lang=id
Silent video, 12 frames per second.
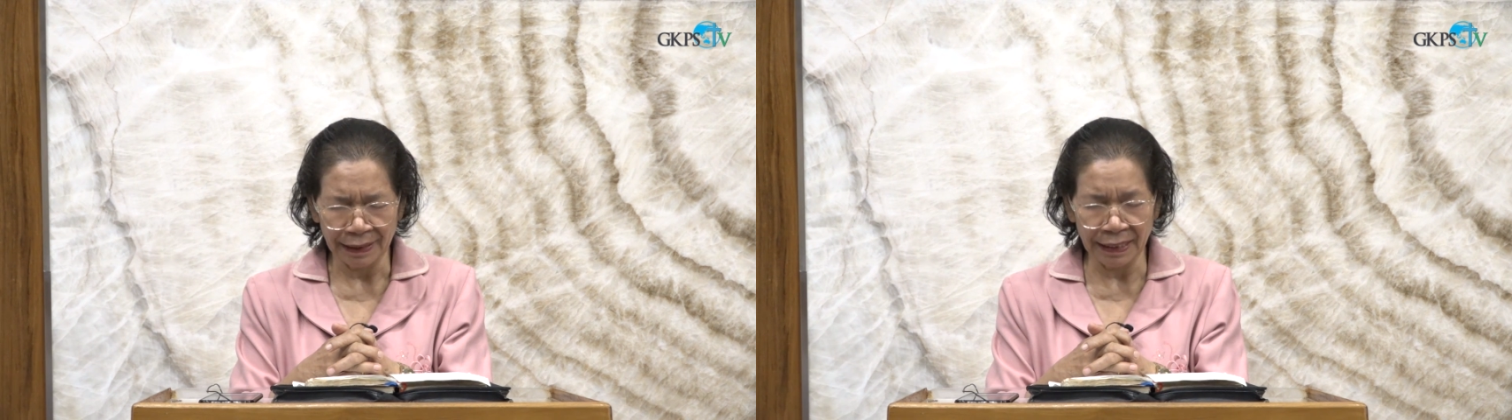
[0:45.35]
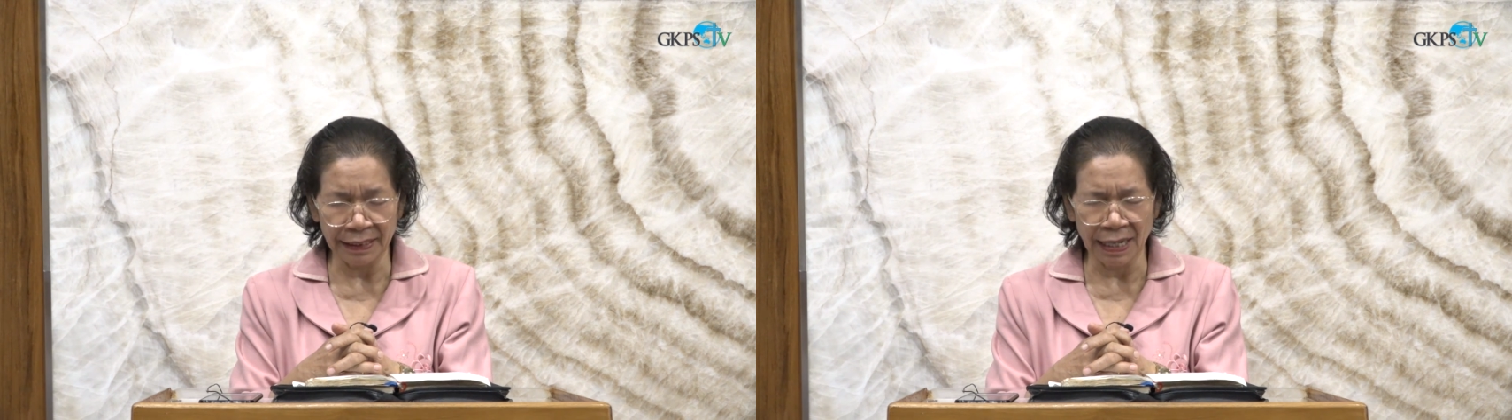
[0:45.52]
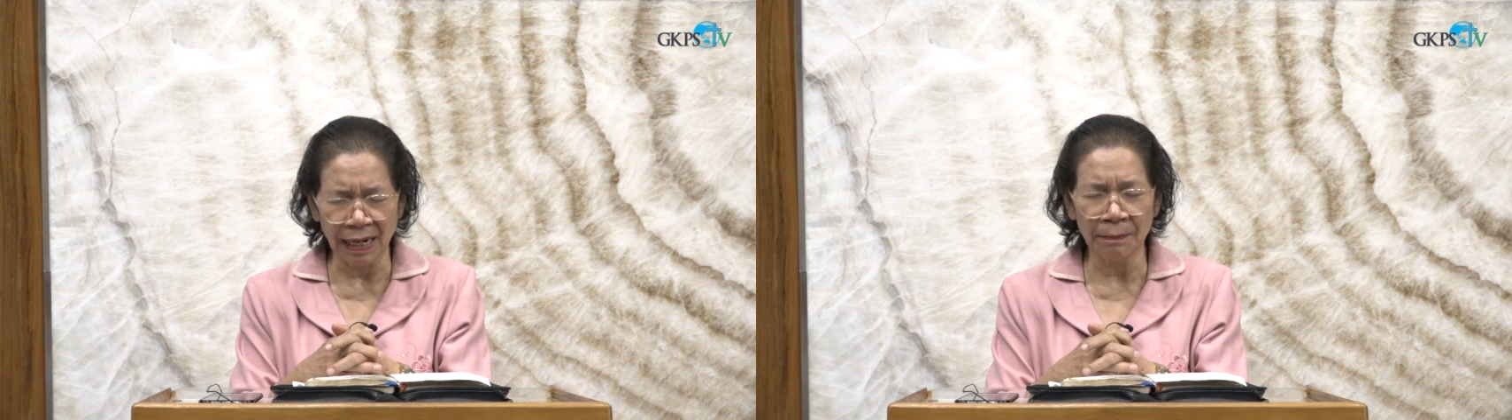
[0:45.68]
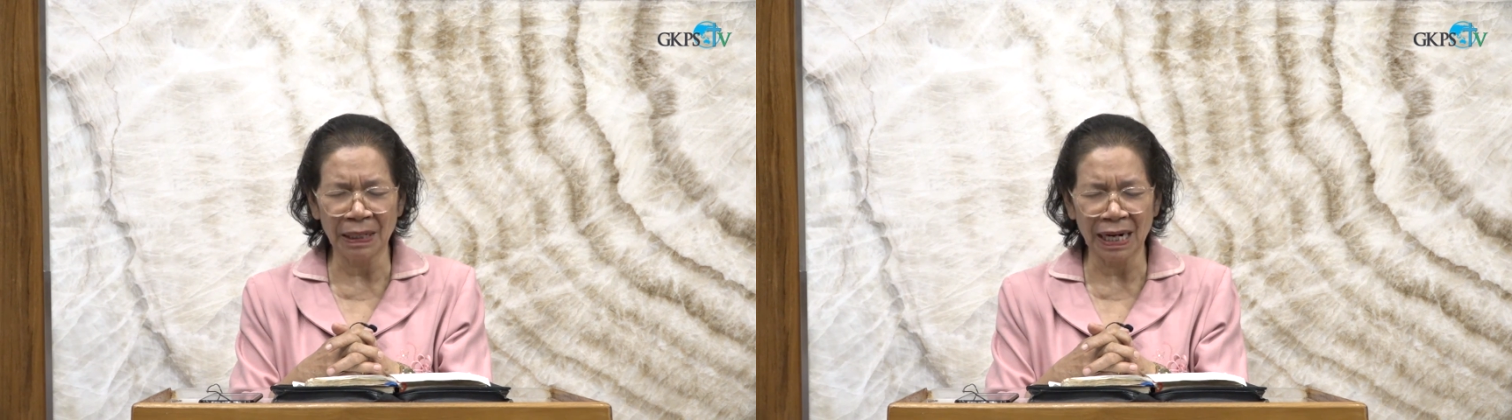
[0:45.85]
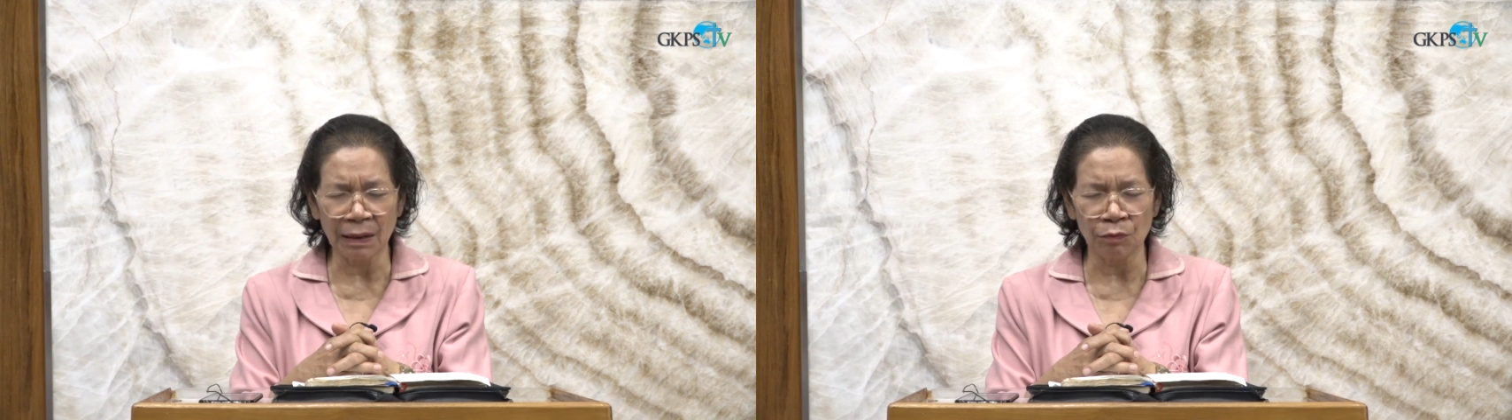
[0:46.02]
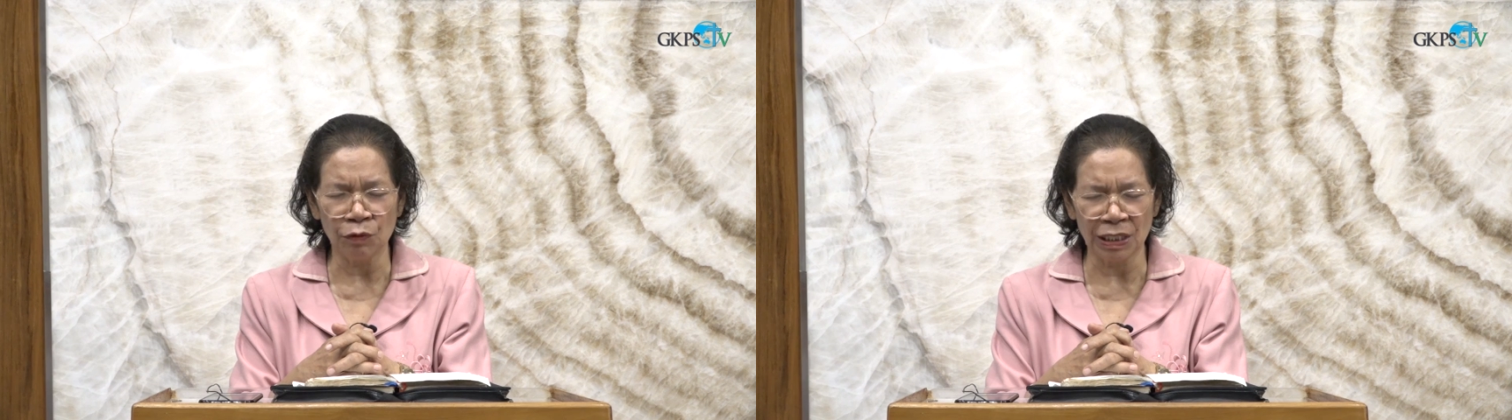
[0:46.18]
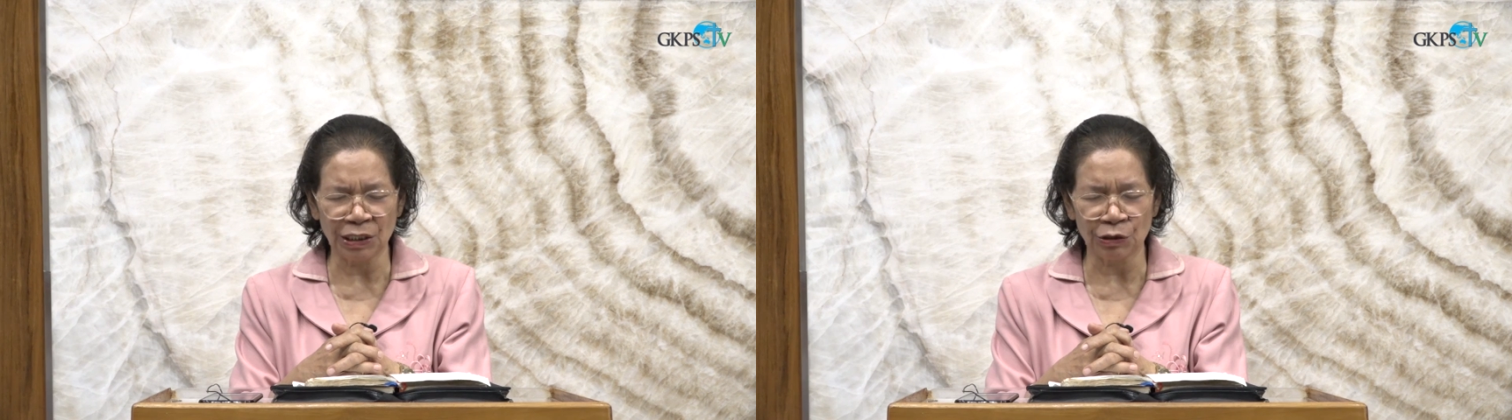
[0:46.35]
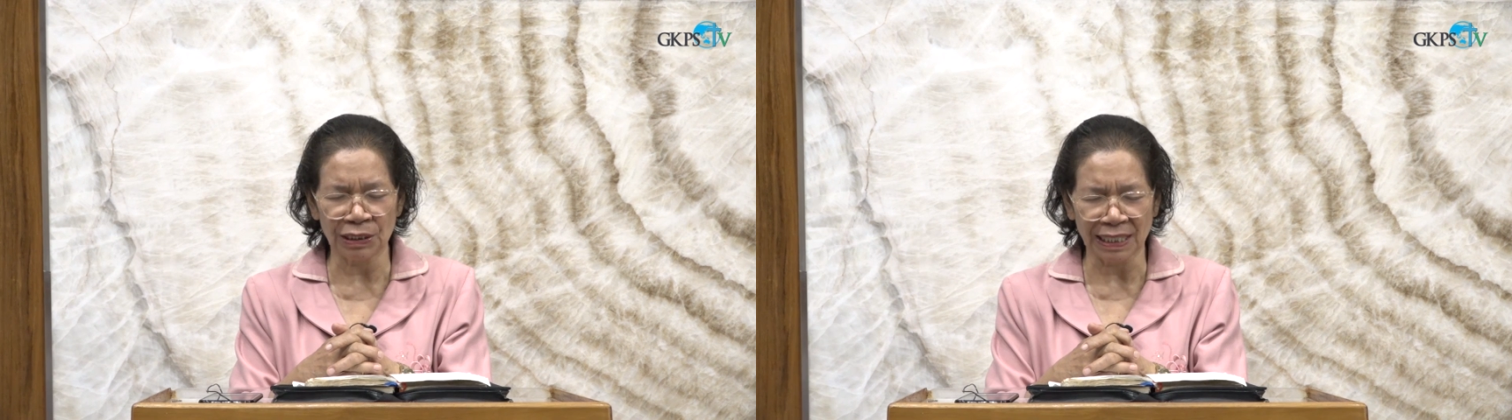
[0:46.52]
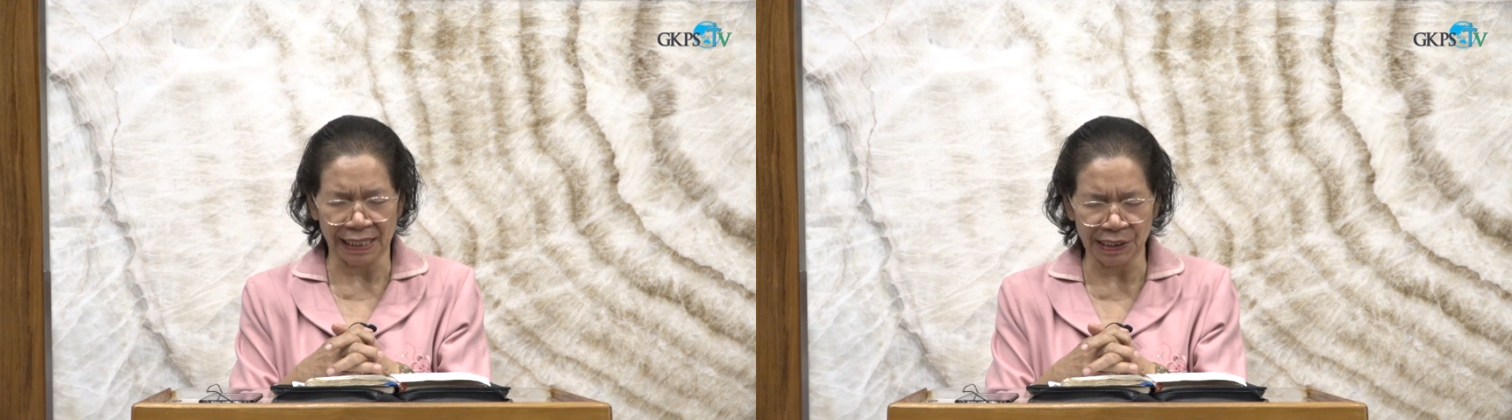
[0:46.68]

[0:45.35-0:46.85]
di dalam anakmu Yesus